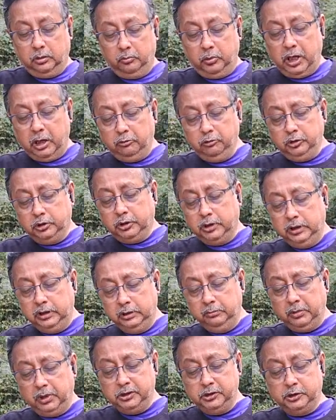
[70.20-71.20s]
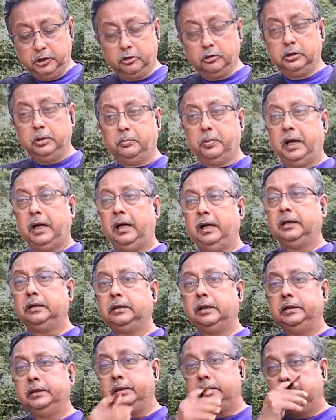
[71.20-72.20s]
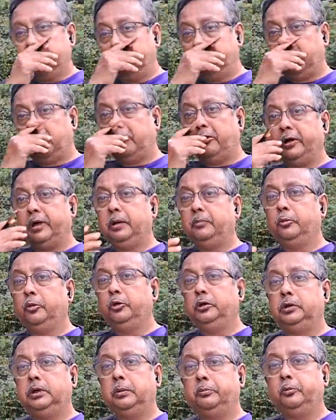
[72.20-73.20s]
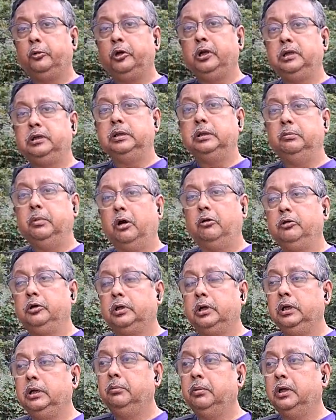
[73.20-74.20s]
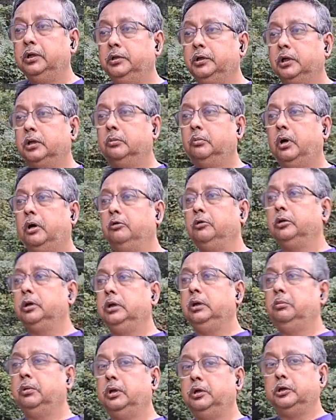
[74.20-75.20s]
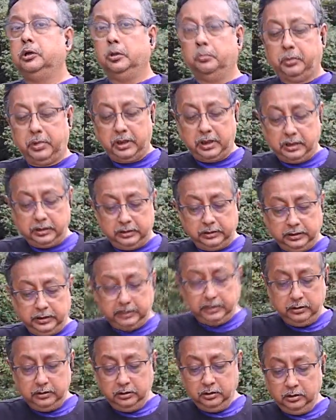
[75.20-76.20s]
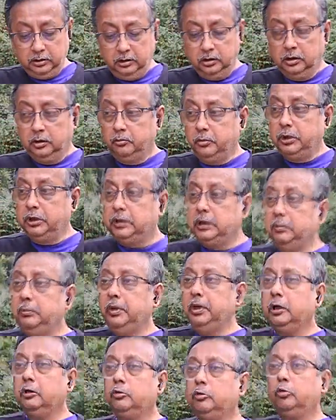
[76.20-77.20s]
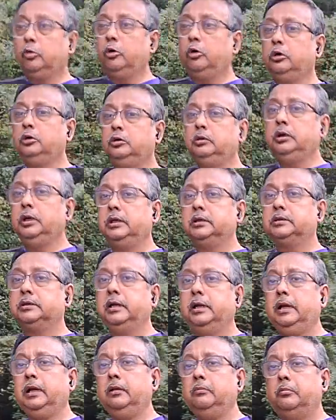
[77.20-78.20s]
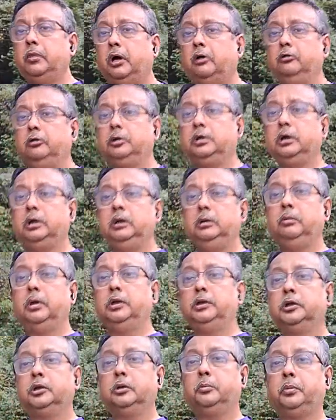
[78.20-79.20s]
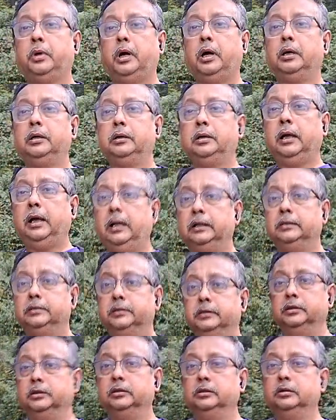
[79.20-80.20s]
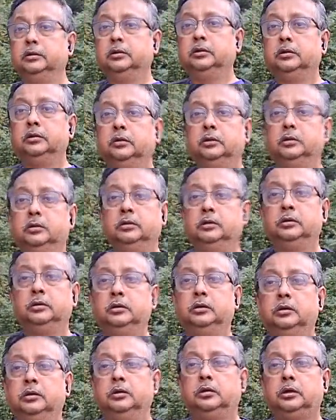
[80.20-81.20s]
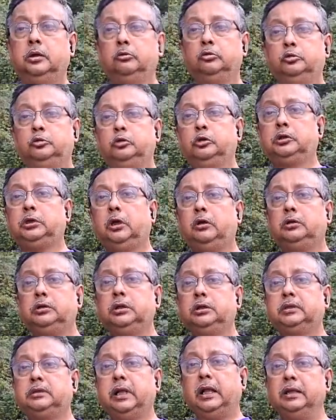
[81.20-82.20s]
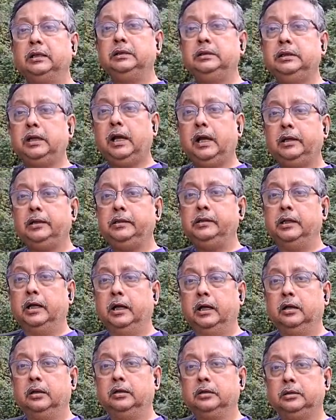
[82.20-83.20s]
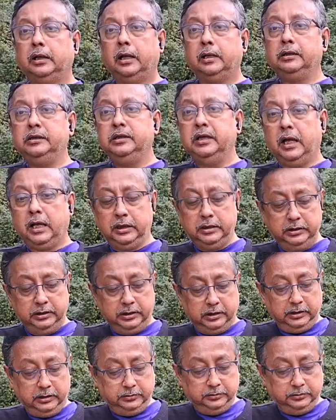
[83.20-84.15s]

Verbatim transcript: মাউন্ট কিলিমাঞ্জারো যে পাহাড়টা যেটা আমরা অনেক বইতে পড়েছি মাউন্ট কিলিমাঞ্জারো মাউন্ট কিলিমাঞ্জারো পাহাড়টা পৃথিবীর কোন দেশে মাউন্ট কিলিমাঞ্জারো পাহাড়টা আছে তার উত্তরটা হচ্ছে তানজানিয়া তানজানিয়া